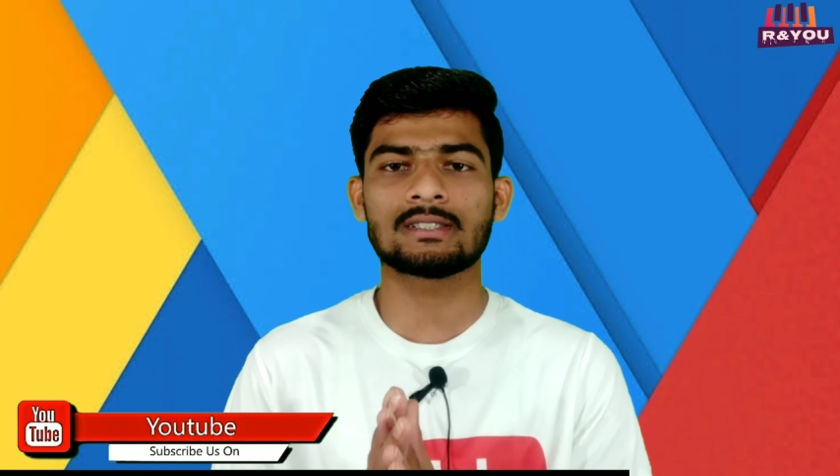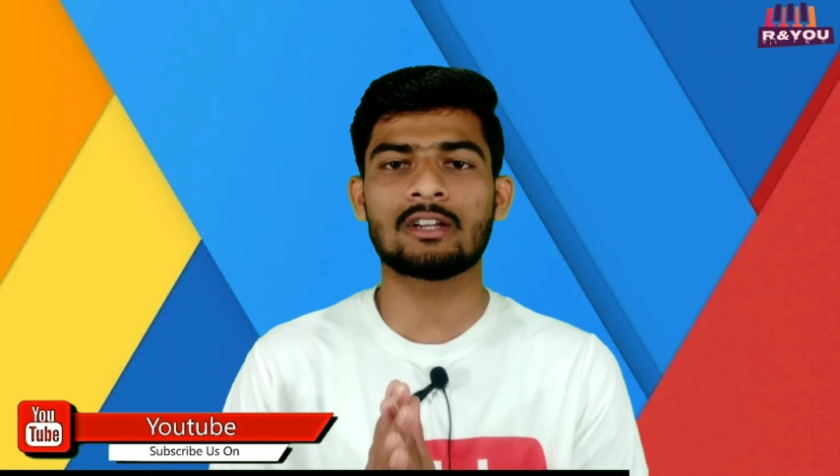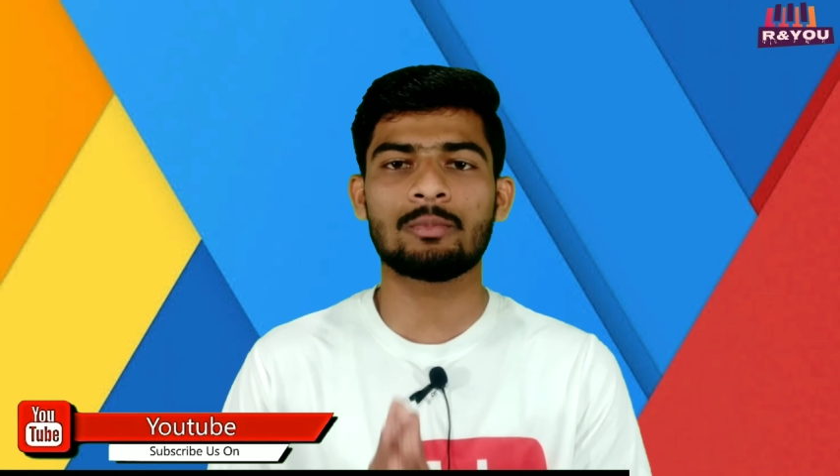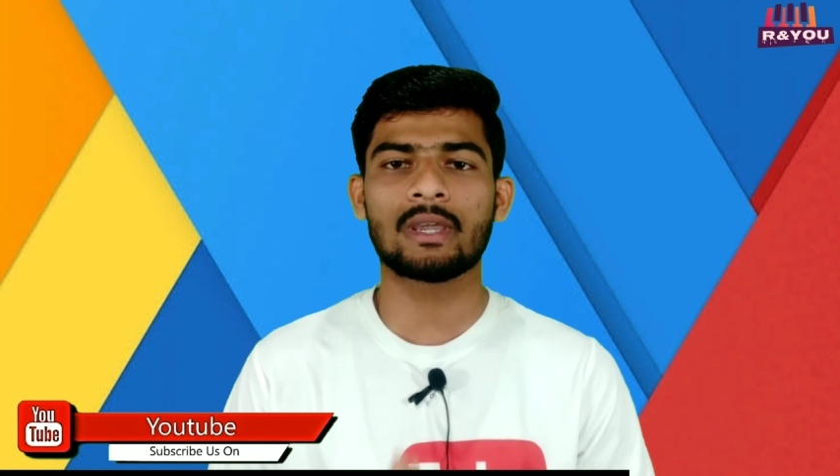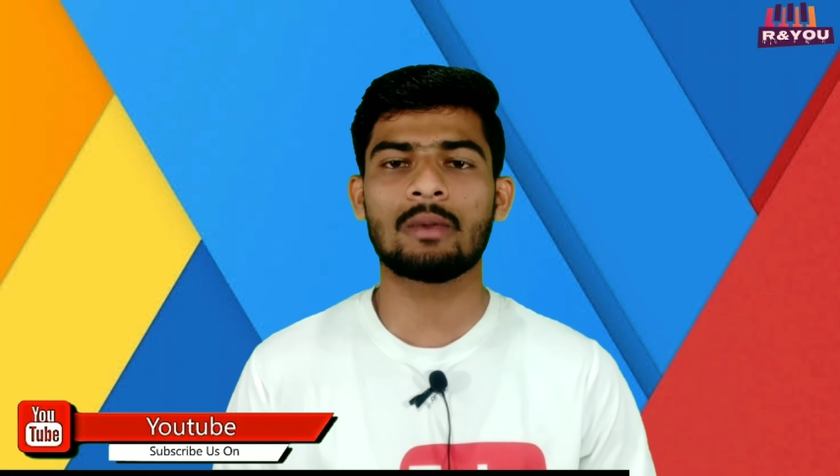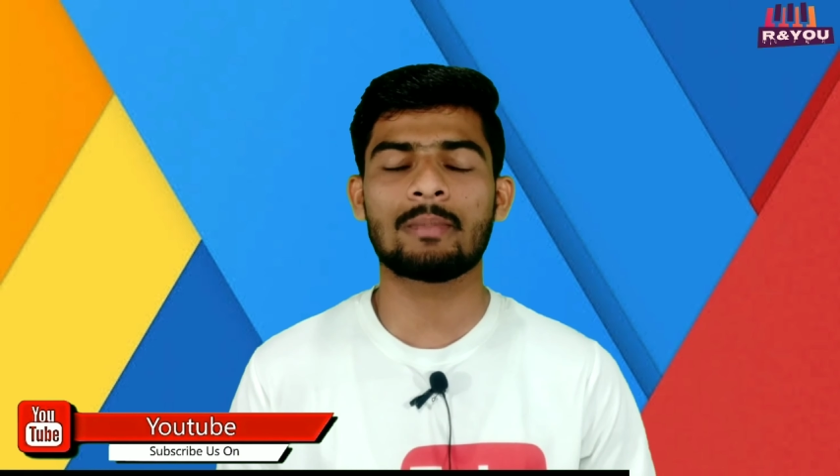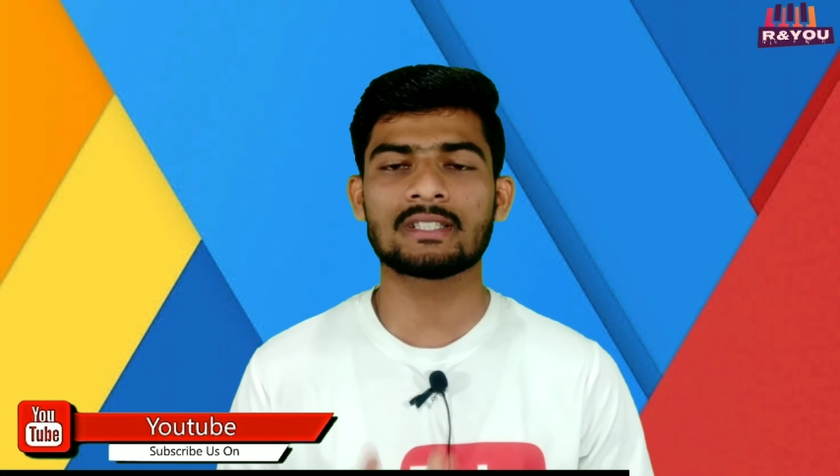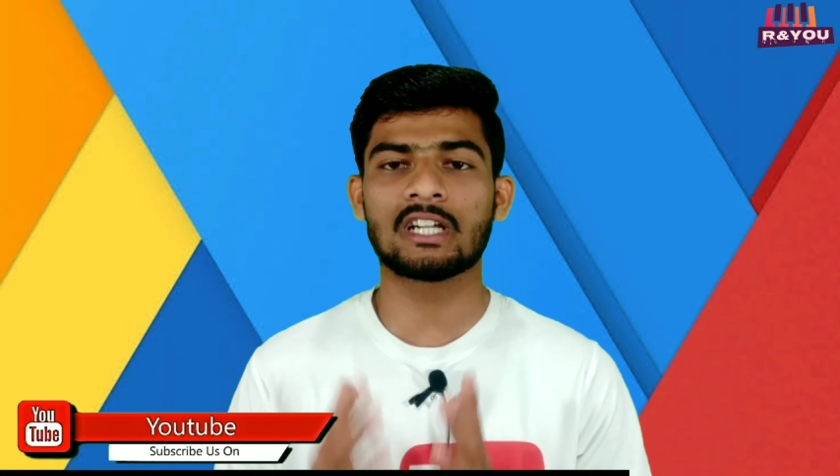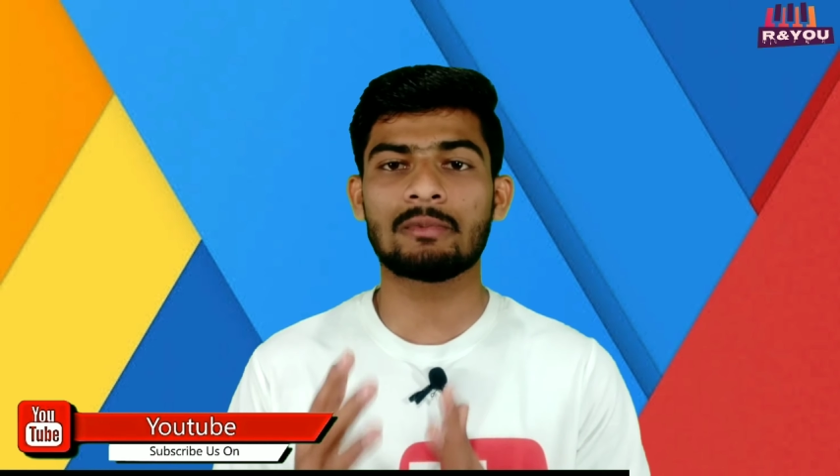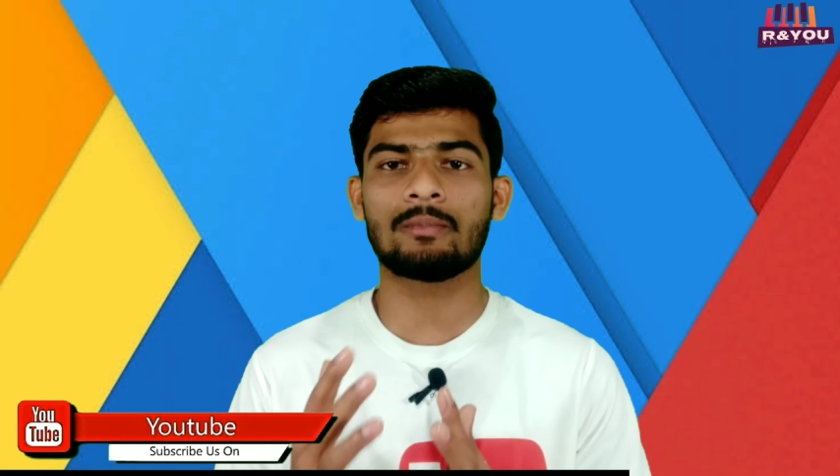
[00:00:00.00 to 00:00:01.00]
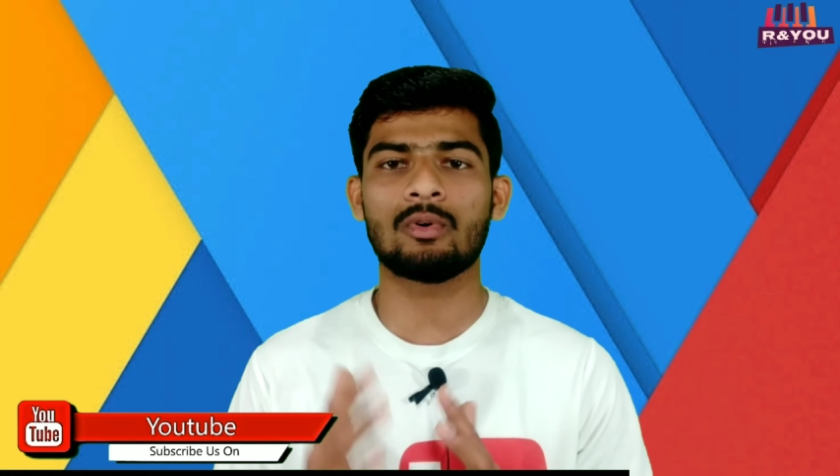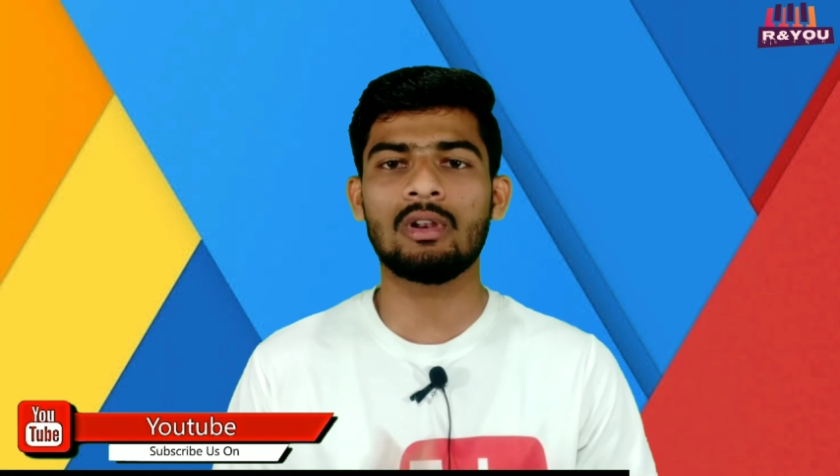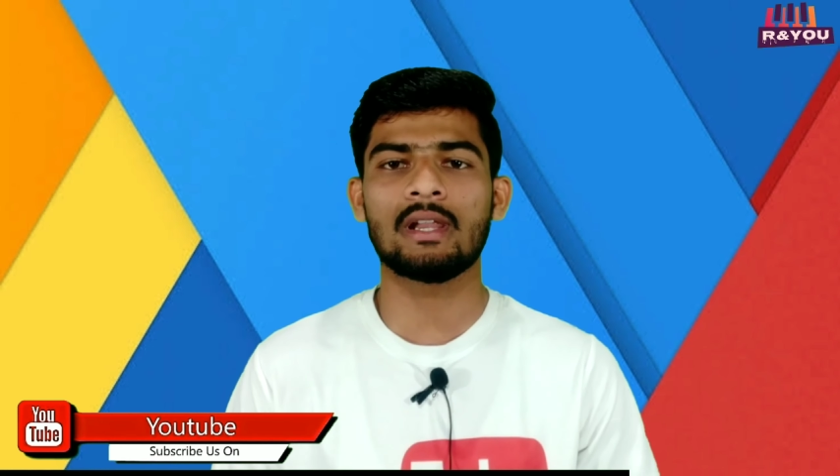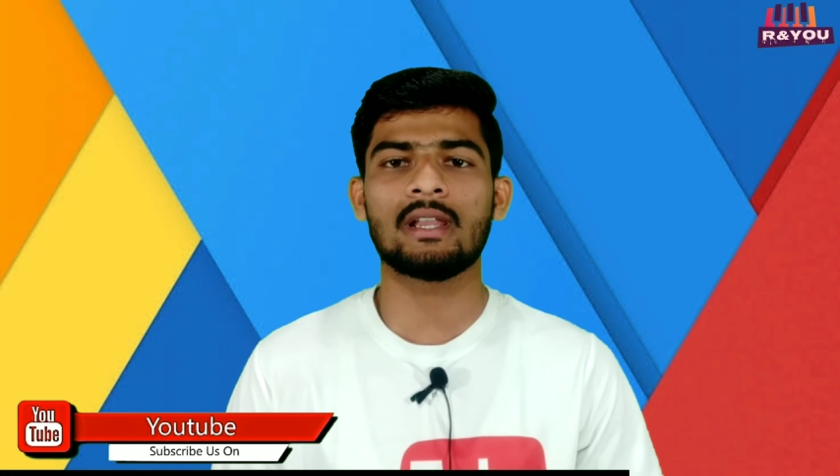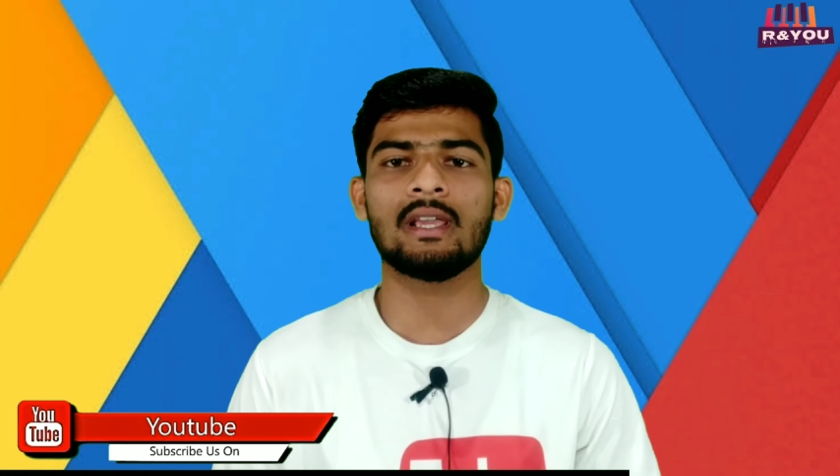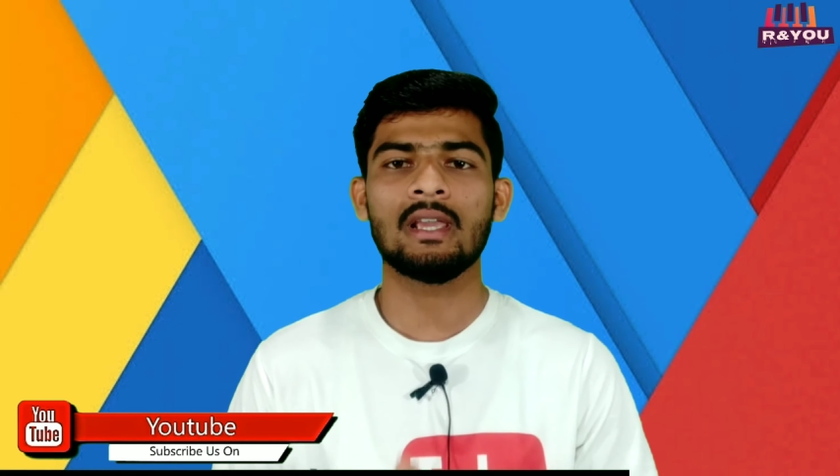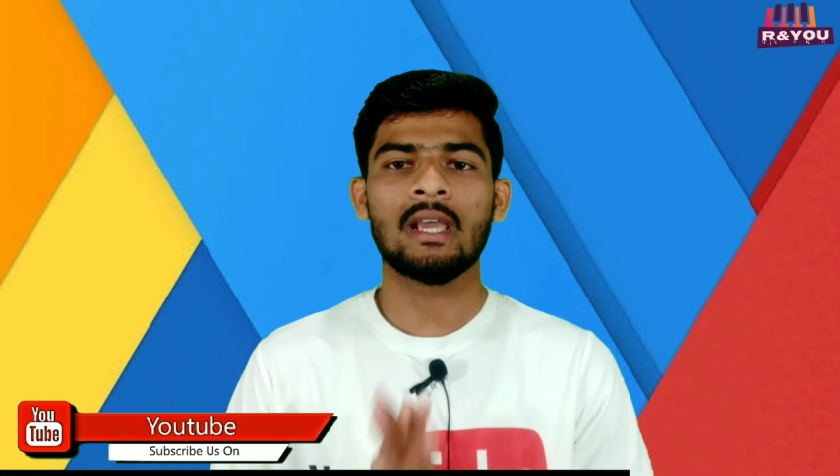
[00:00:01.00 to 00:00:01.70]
हज़ार रुपये के बजट में फ़ोन लेने